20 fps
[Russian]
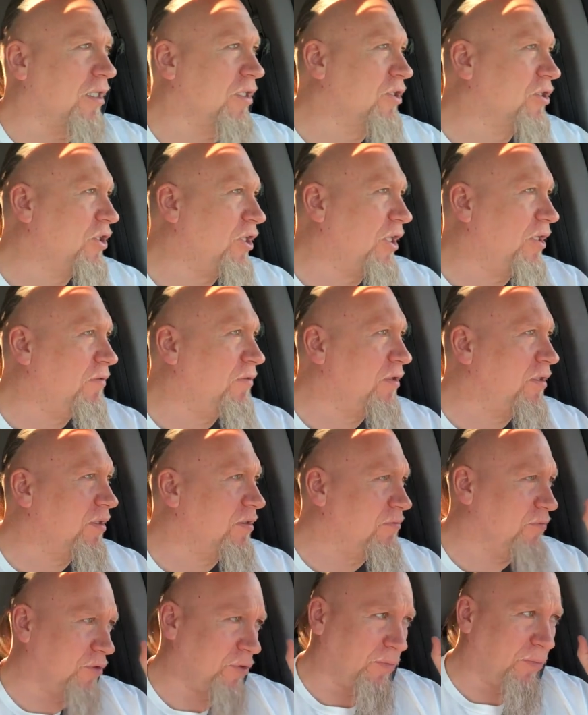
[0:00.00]

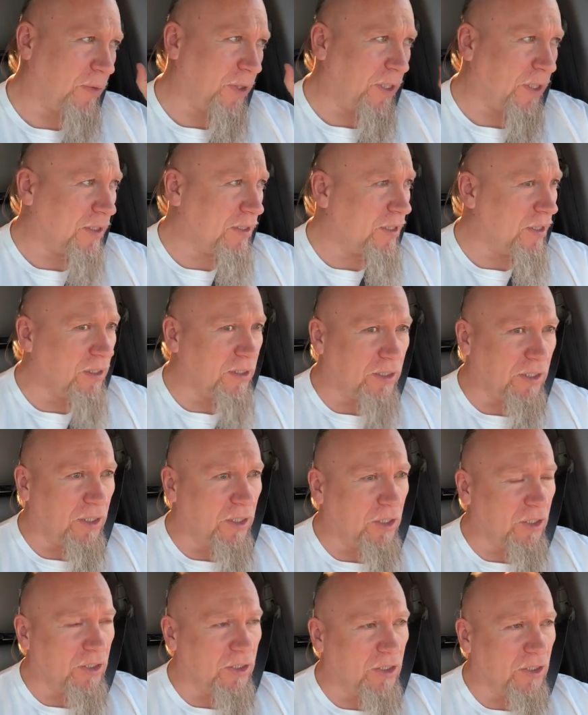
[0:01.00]
харчевень, вот магазин
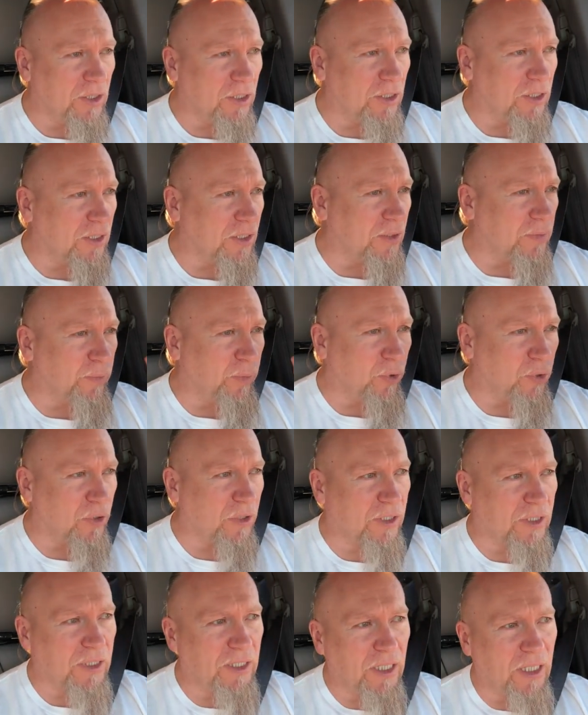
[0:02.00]
книжный,
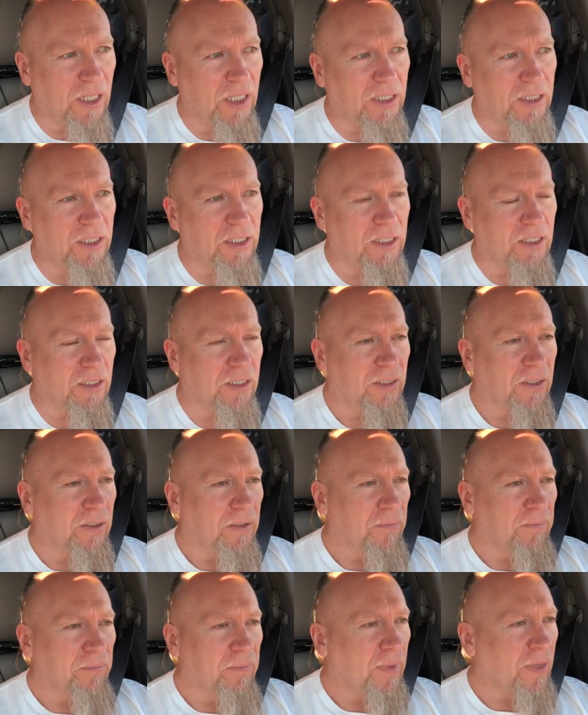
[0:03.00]
спортзалы,
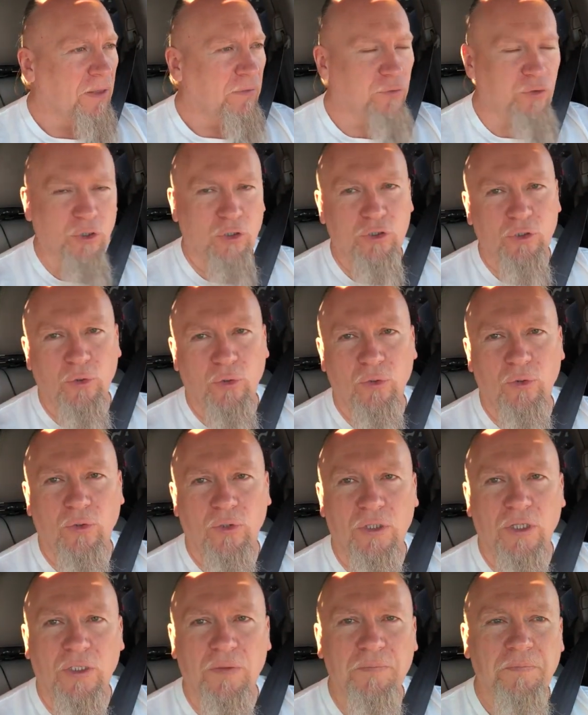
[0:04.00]
все что
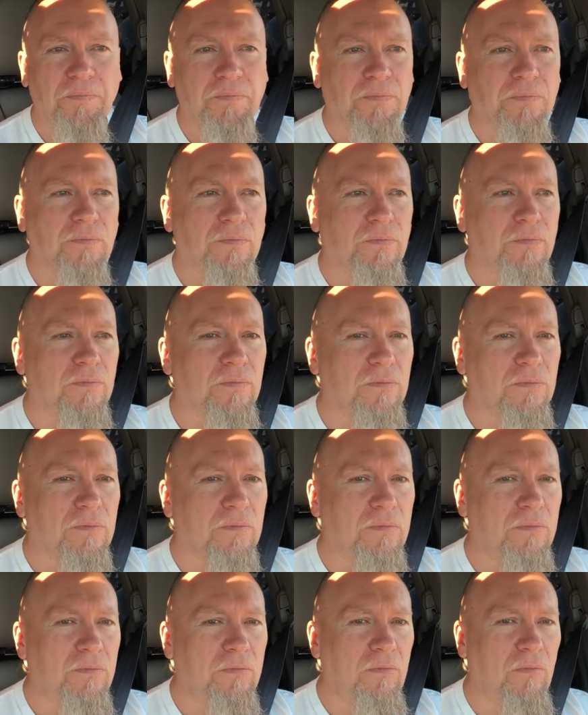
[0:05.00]
угодно.
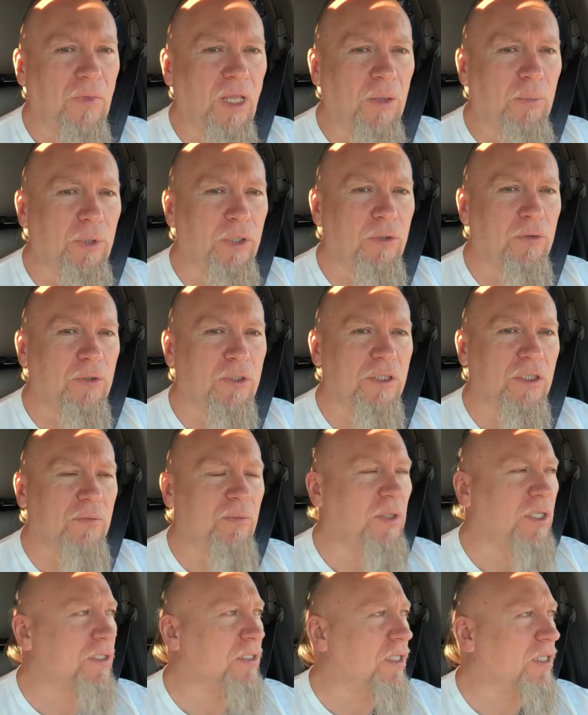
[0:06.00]
Приходит
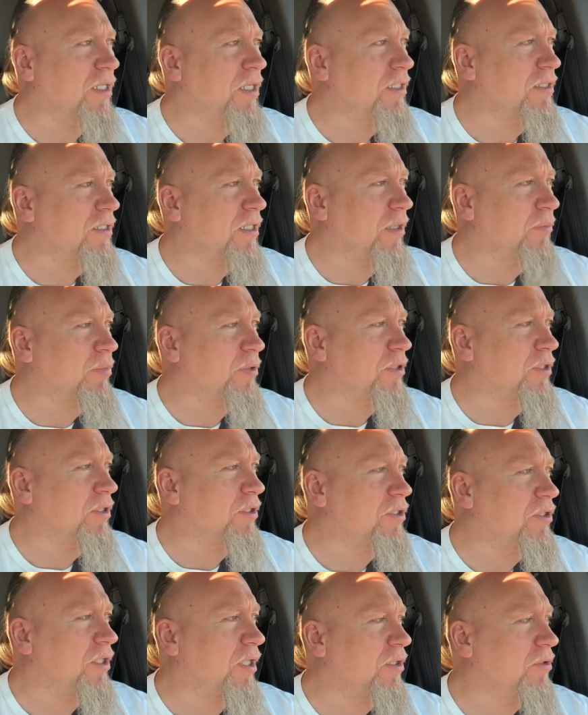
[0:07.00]
мне заказ, я
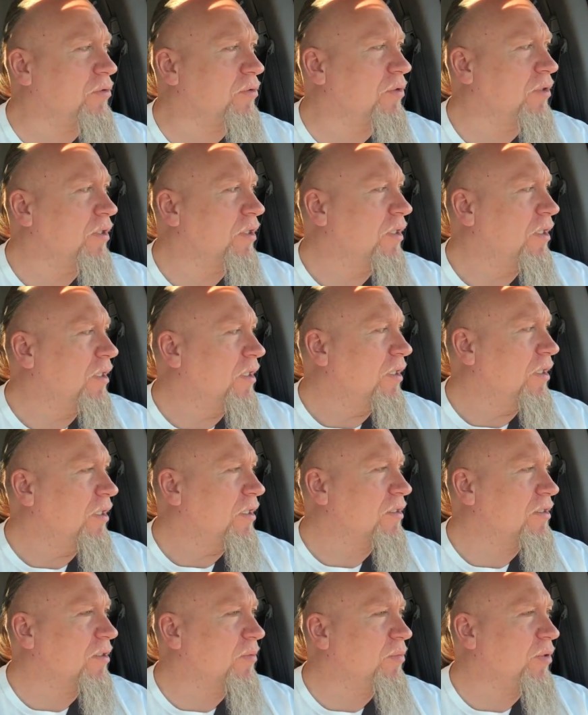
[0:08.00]
подъезжаю,
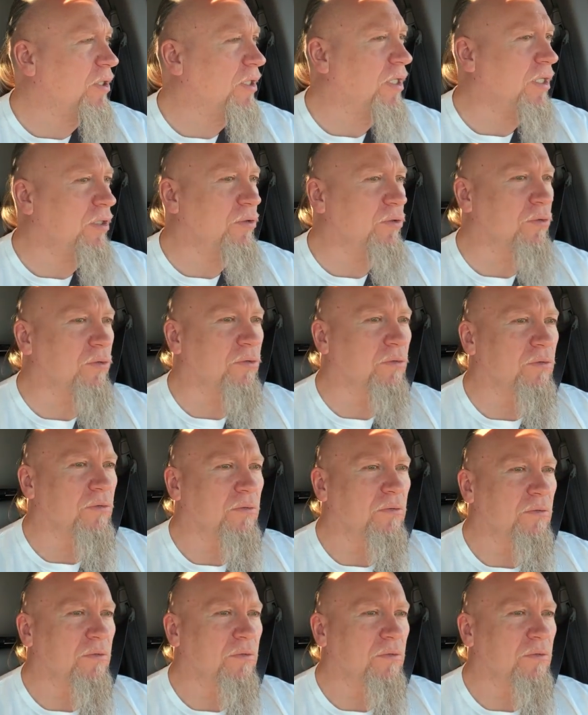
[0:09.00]
забираю